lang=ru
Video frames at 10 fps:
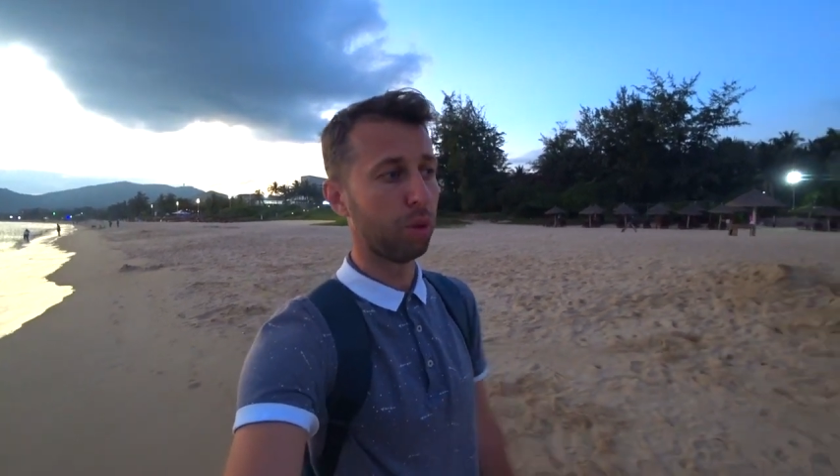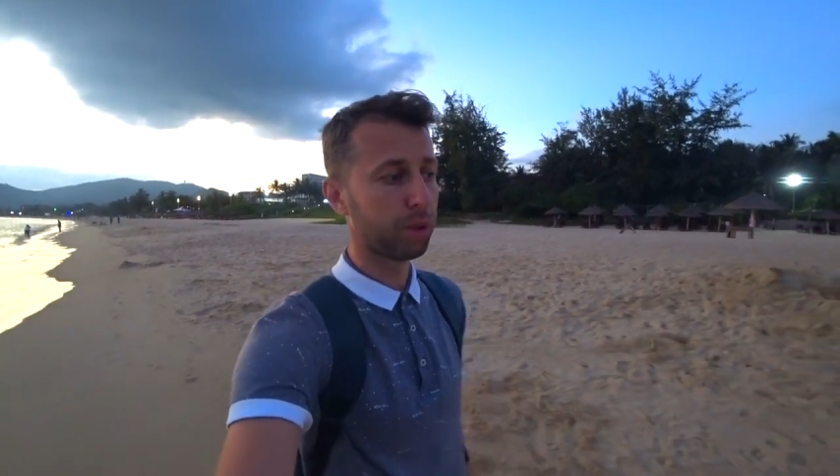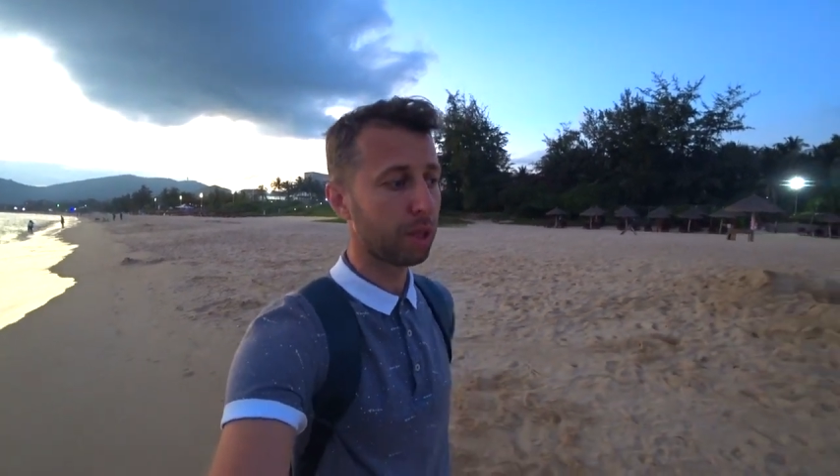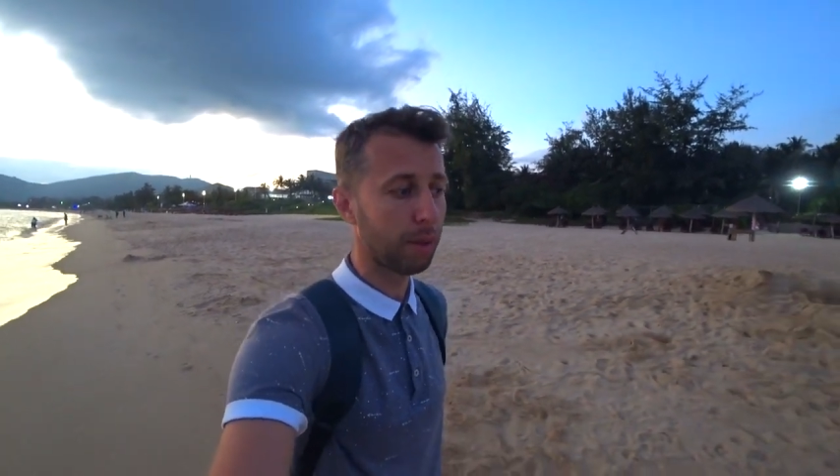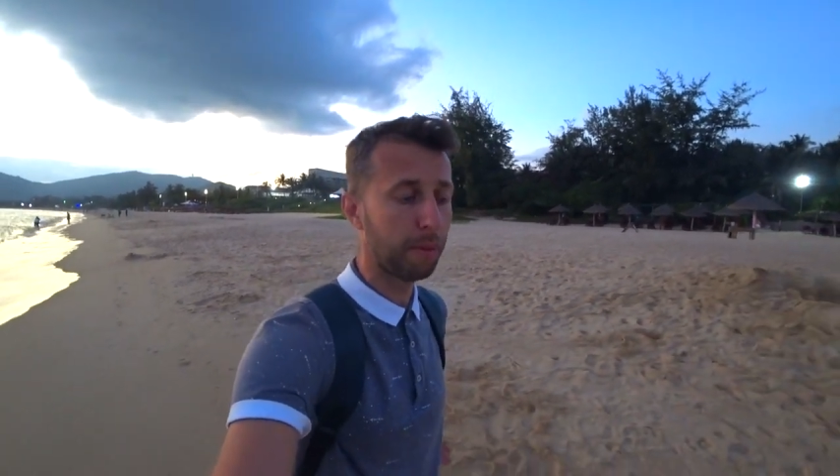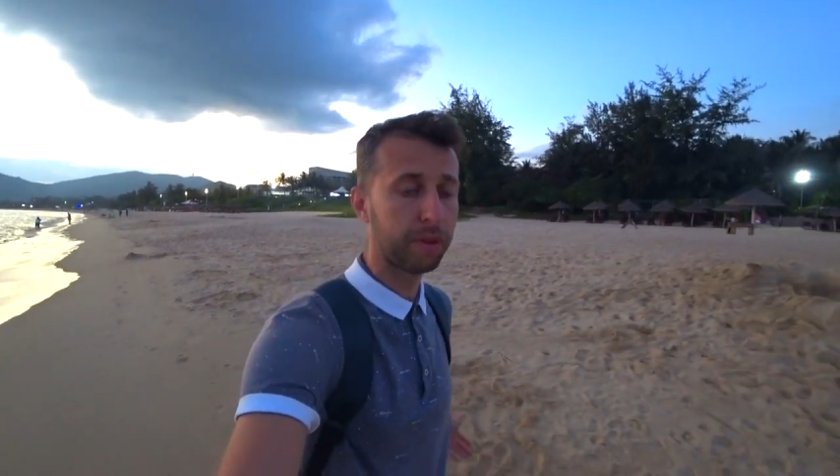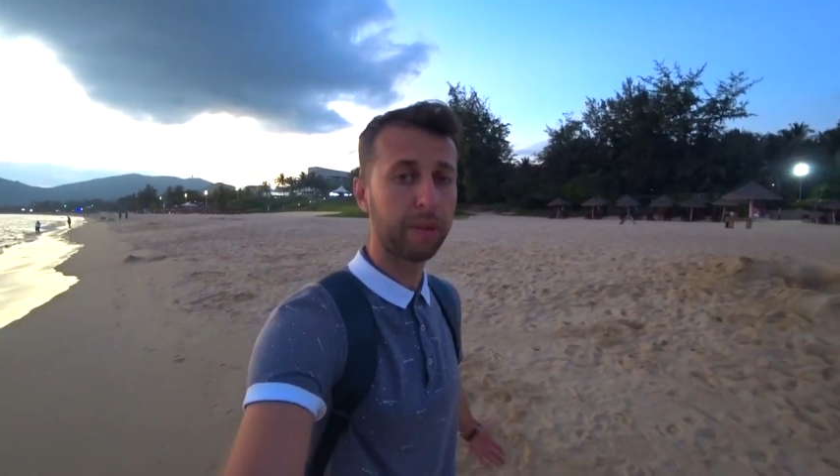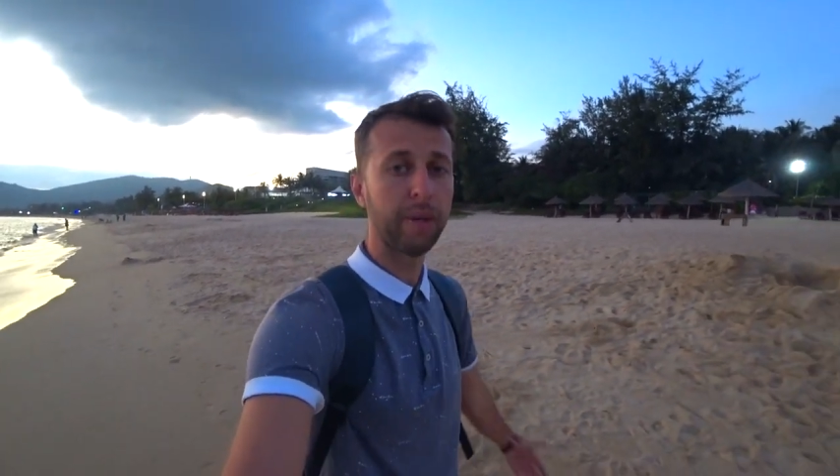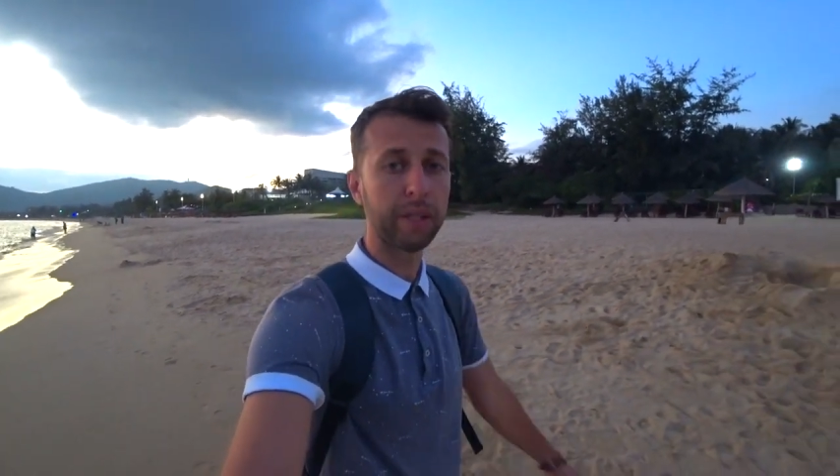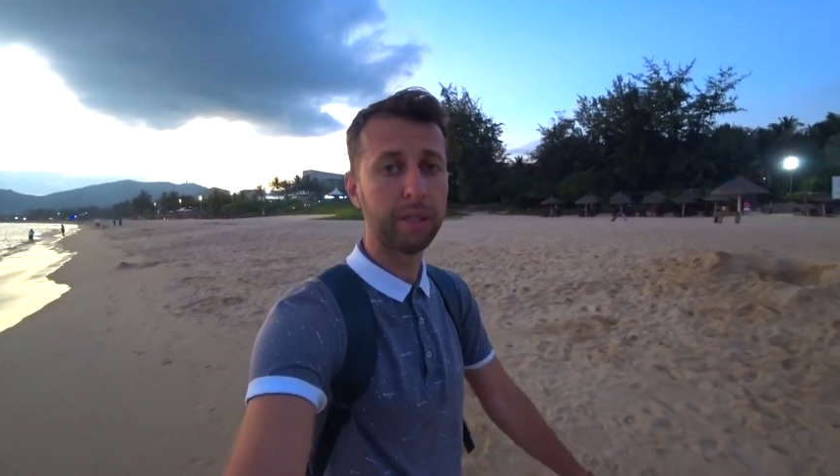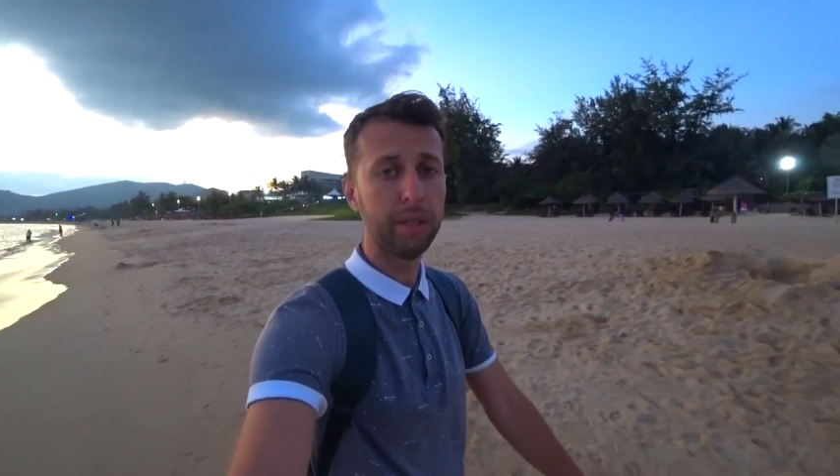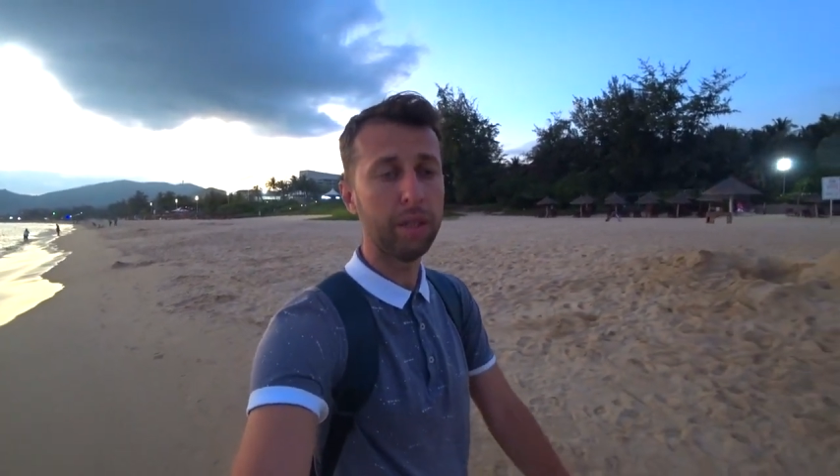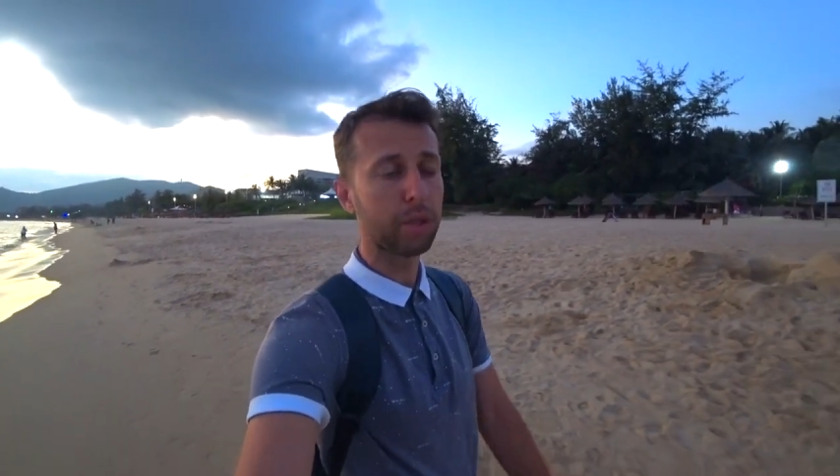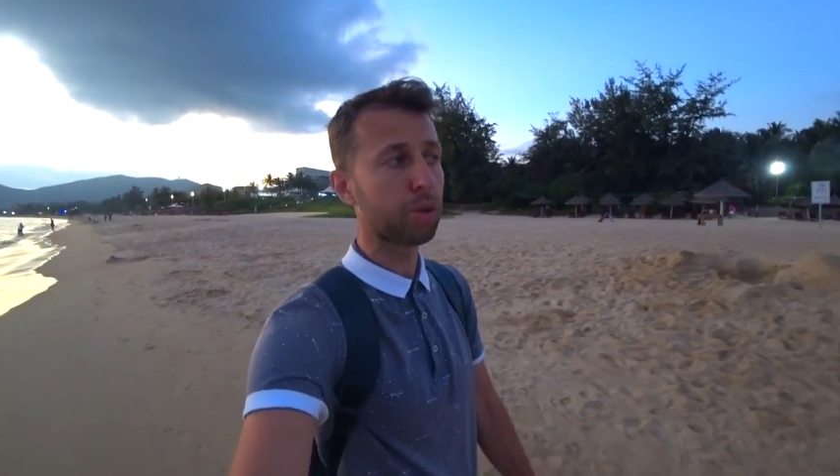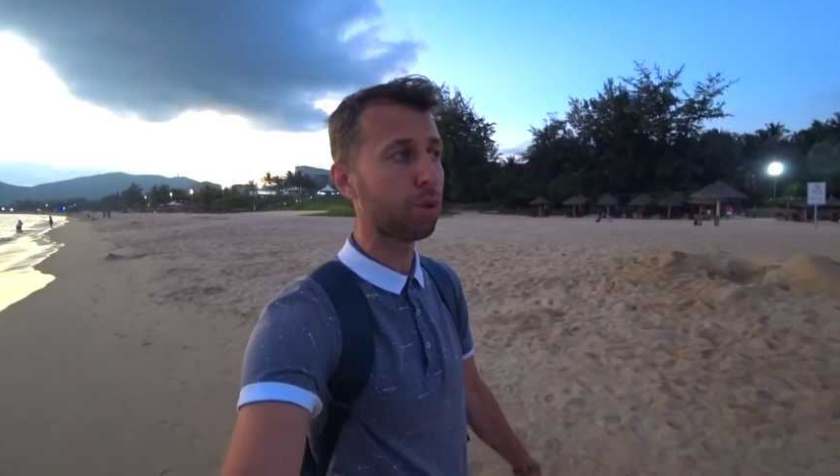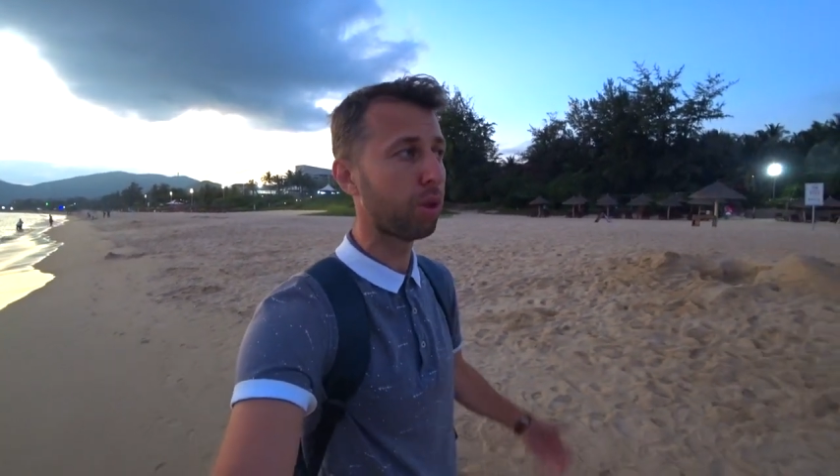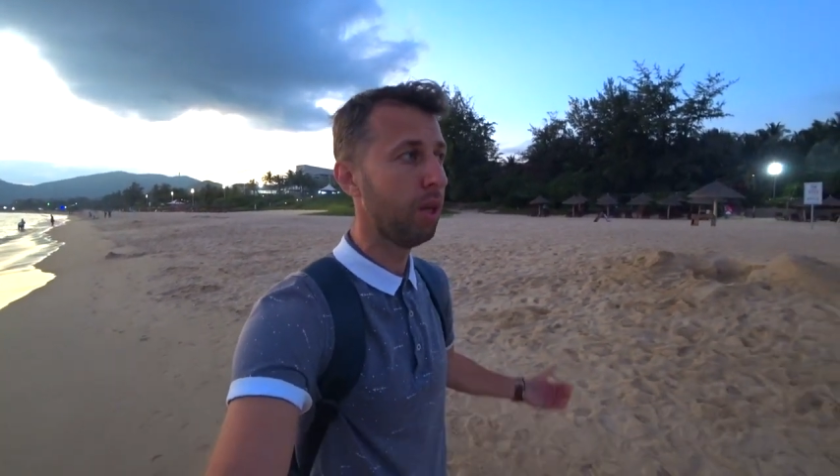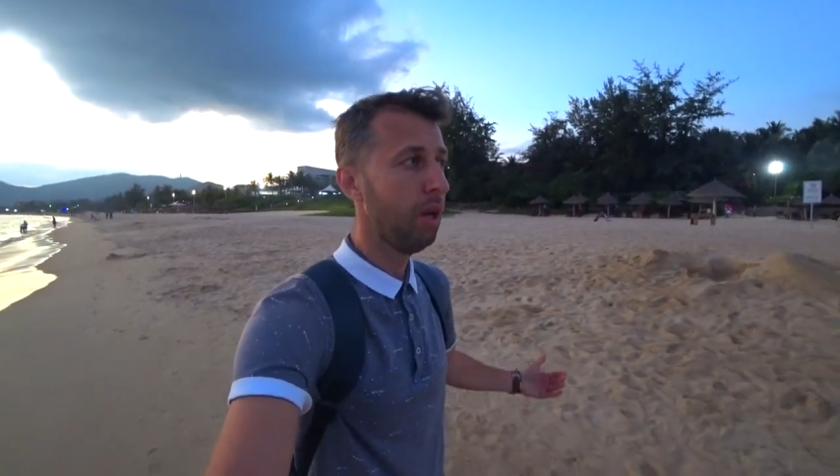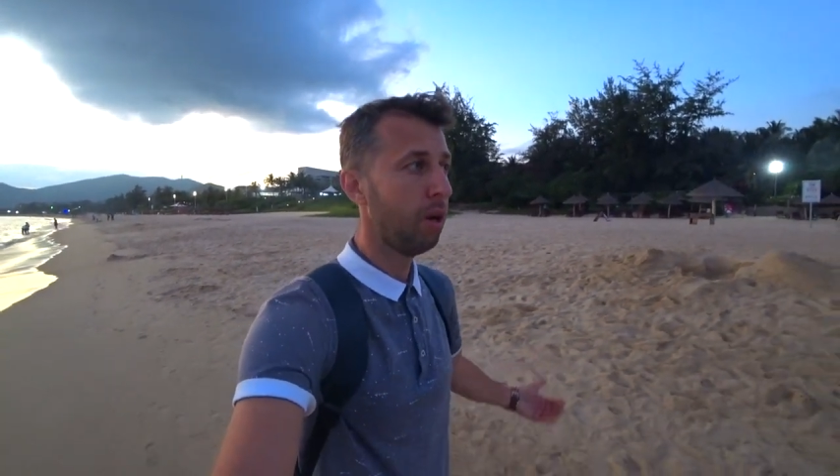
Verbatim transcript: он как бы в адекватные деньги стоит,